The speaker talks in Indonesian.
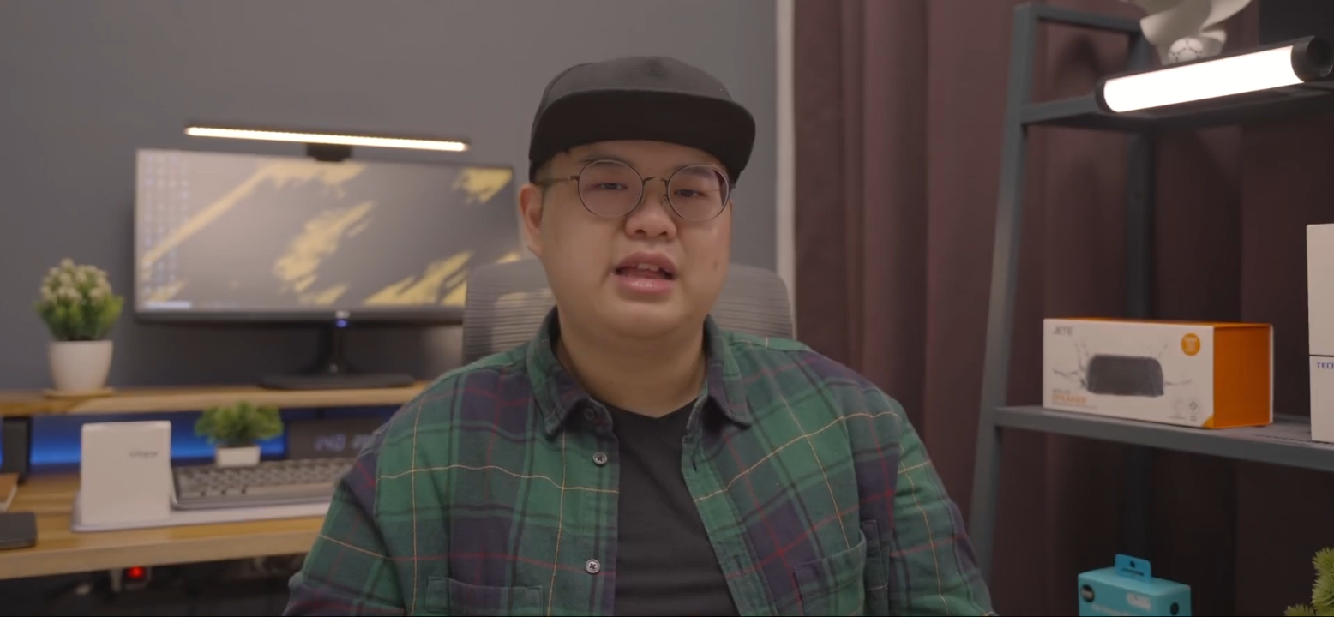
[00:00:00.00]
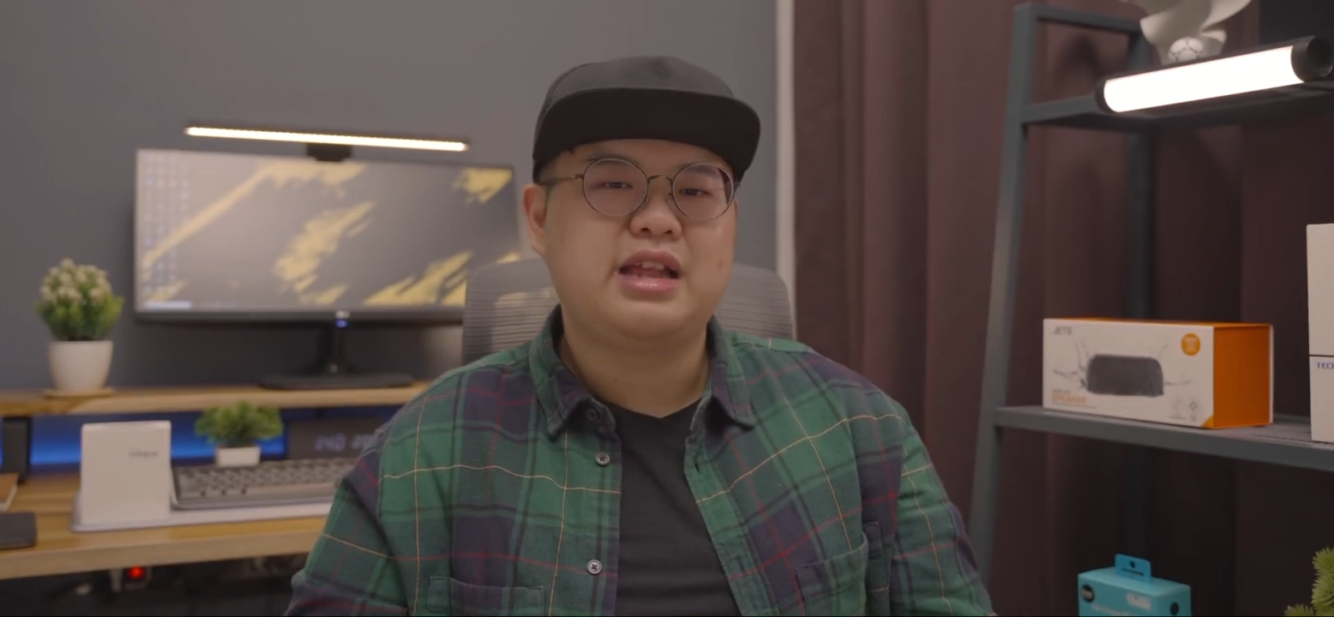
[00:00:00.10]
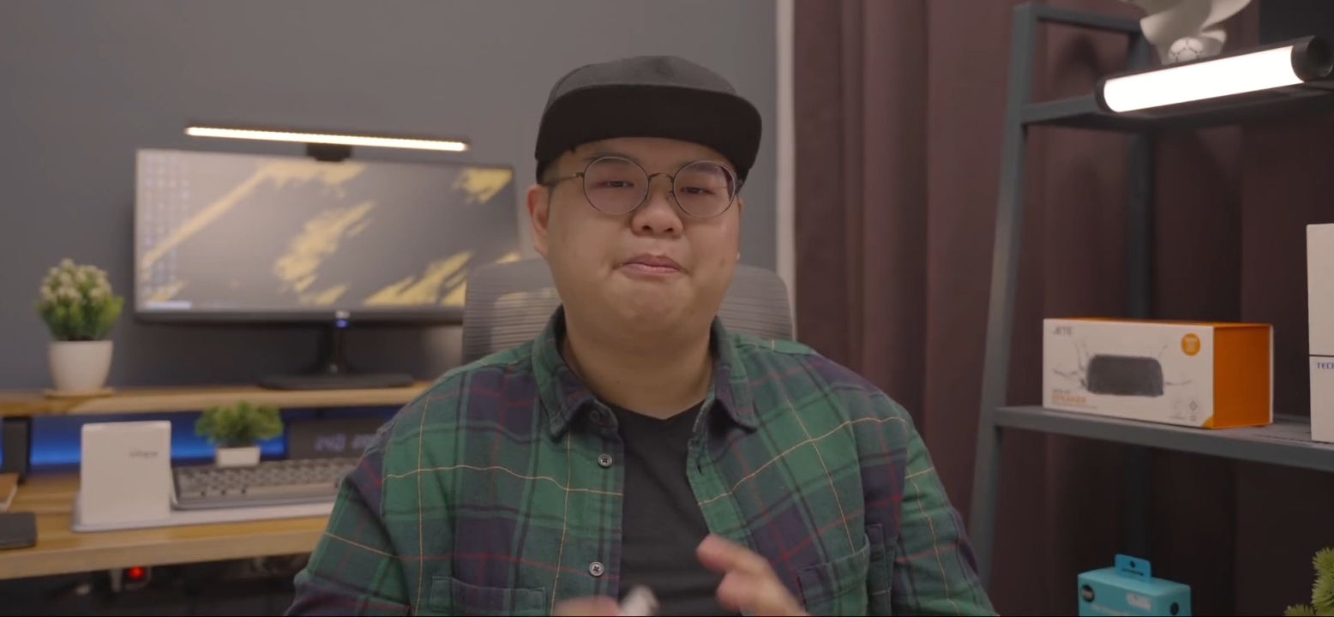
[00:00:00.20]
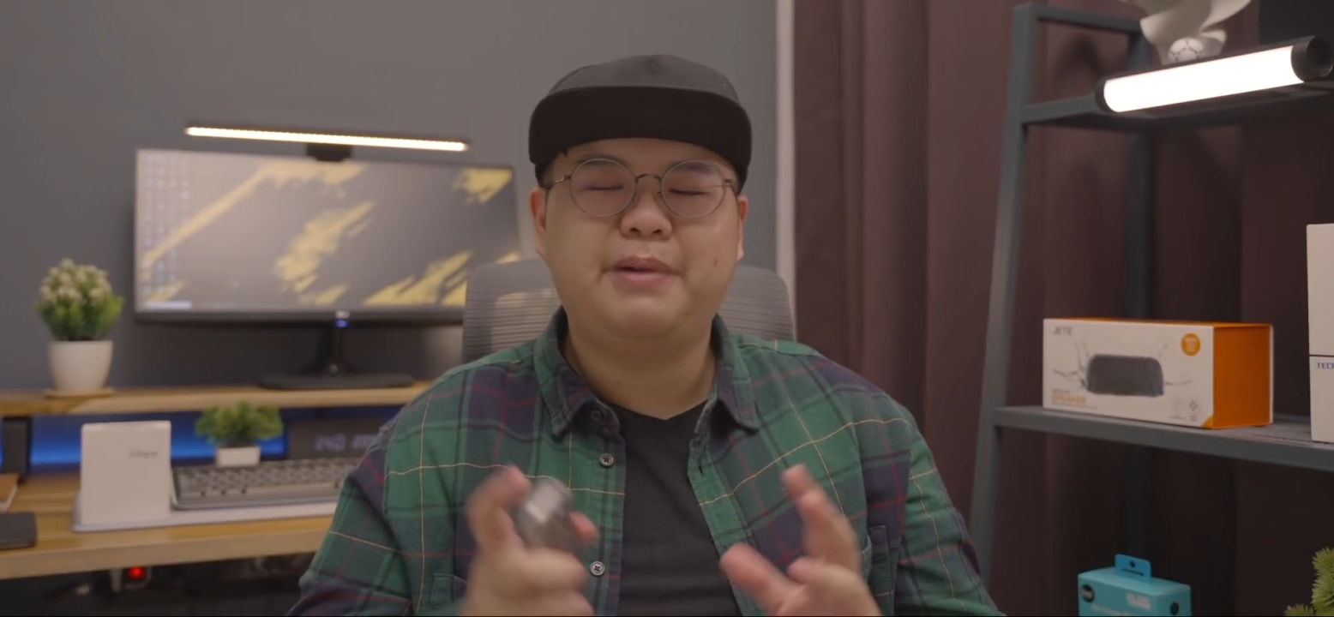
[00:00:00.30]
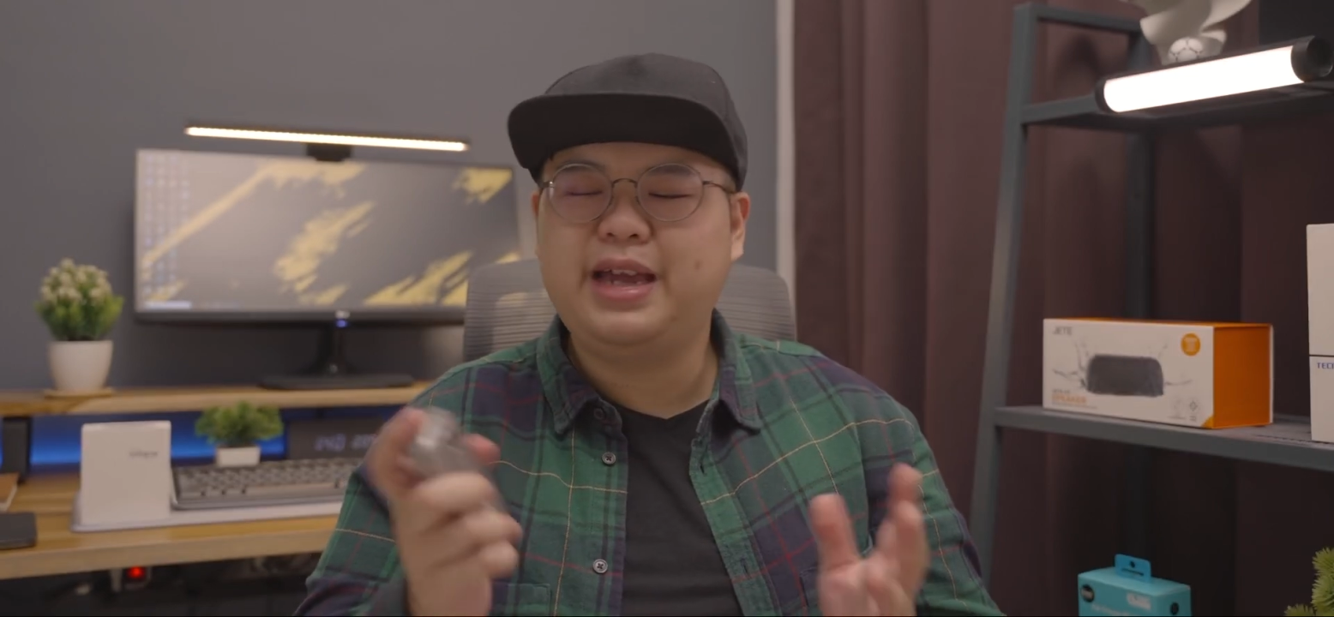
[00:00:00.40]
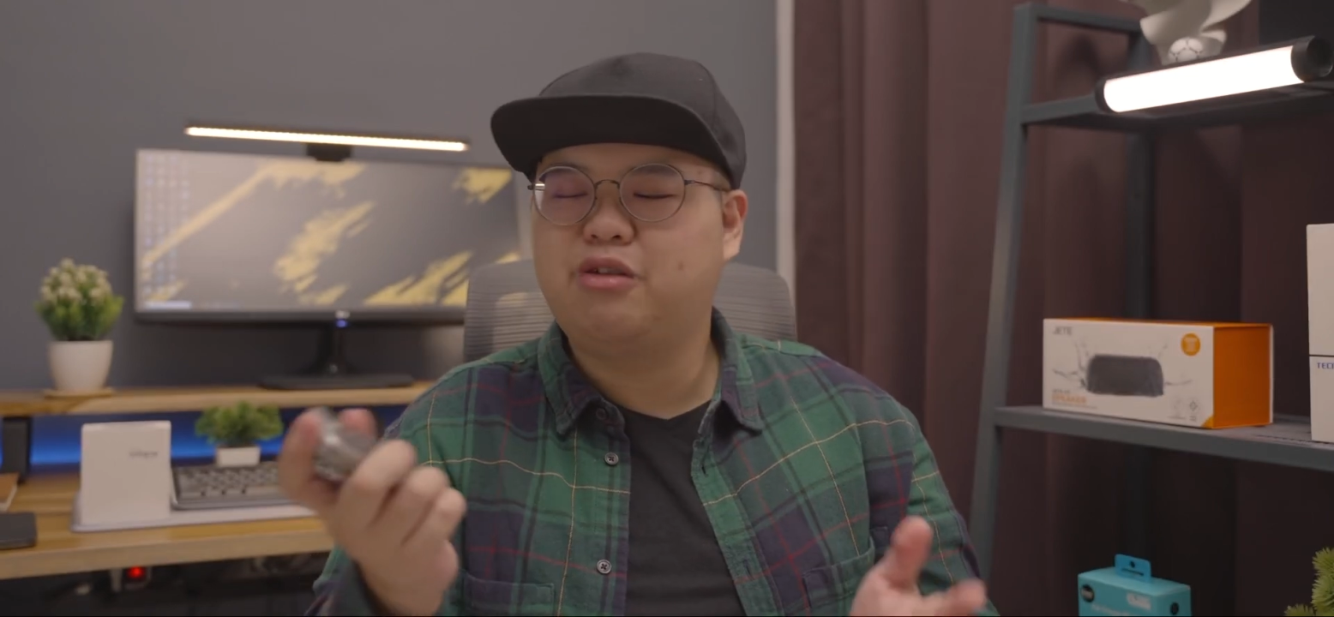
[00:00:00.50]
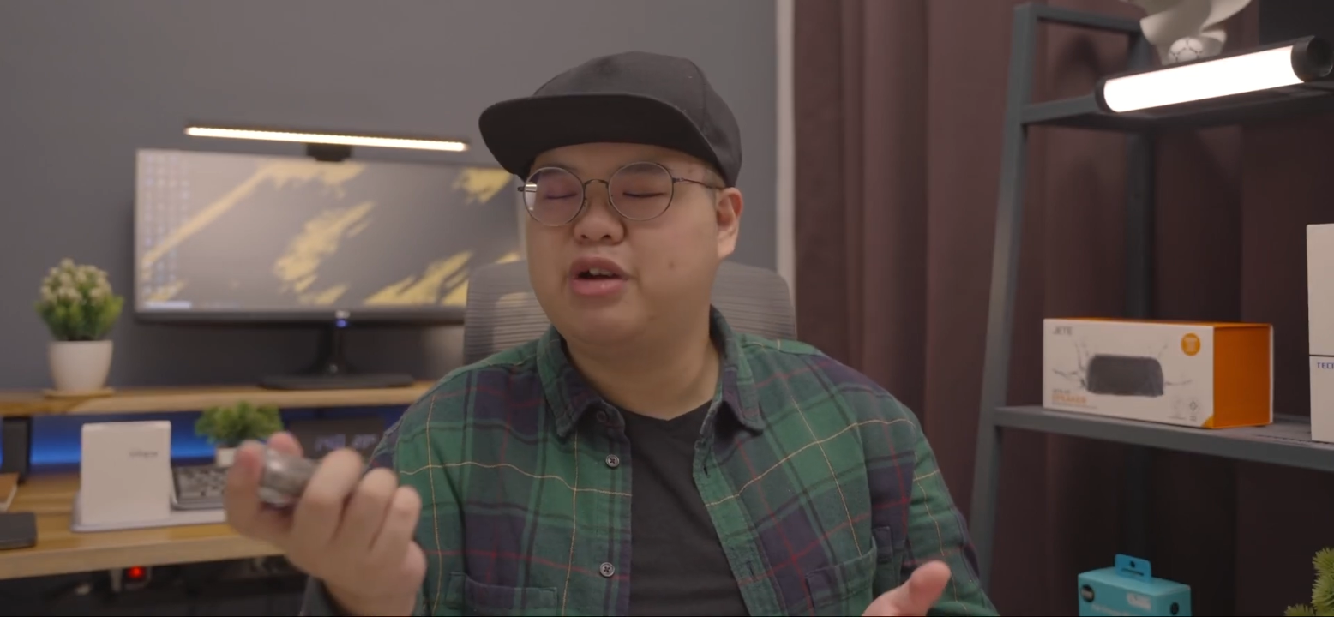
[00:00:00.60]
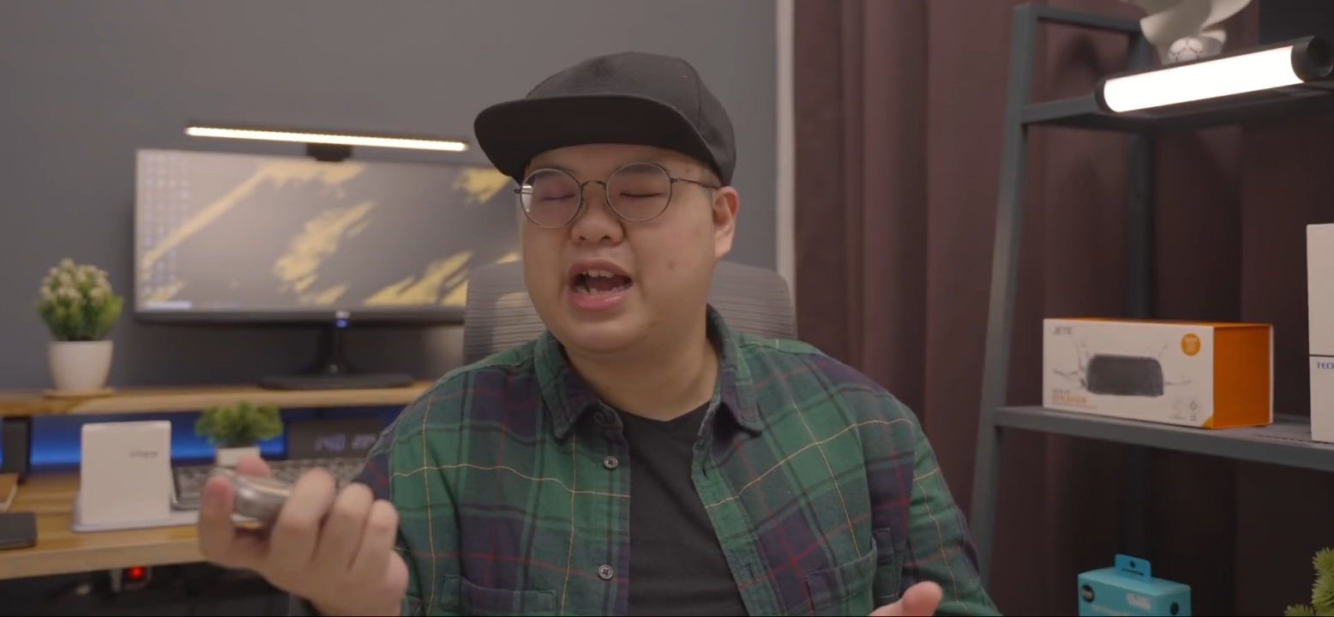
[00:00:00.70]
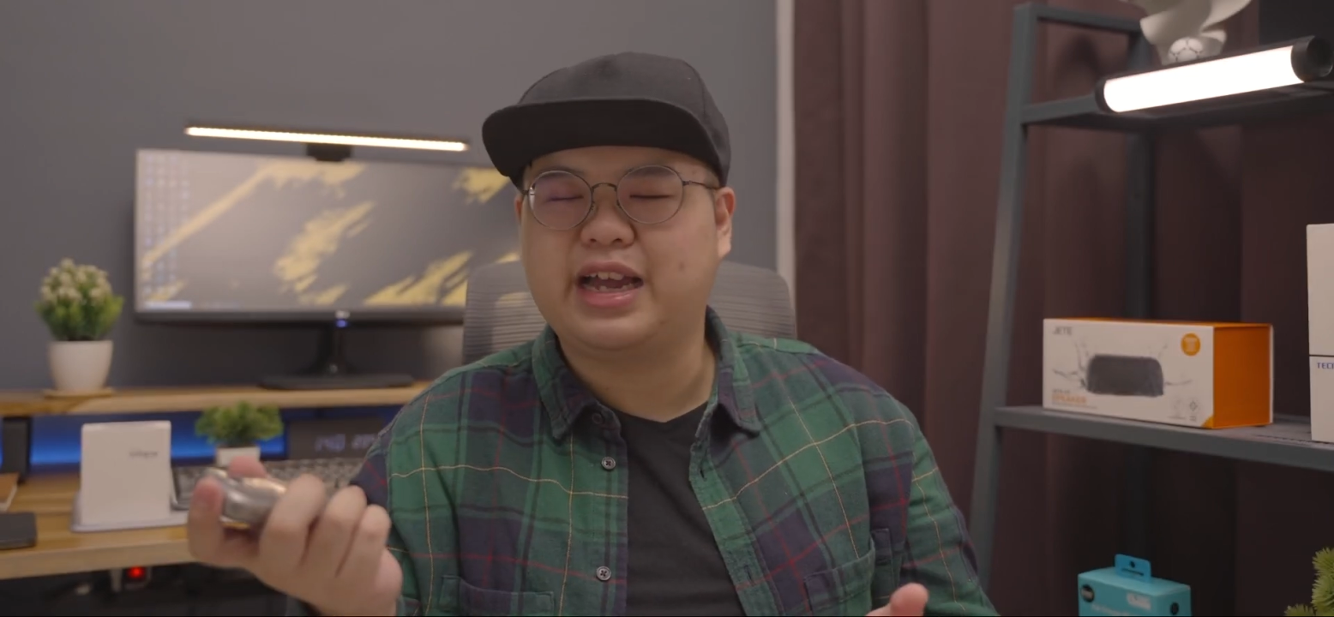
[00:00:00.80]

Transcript: Tapi gue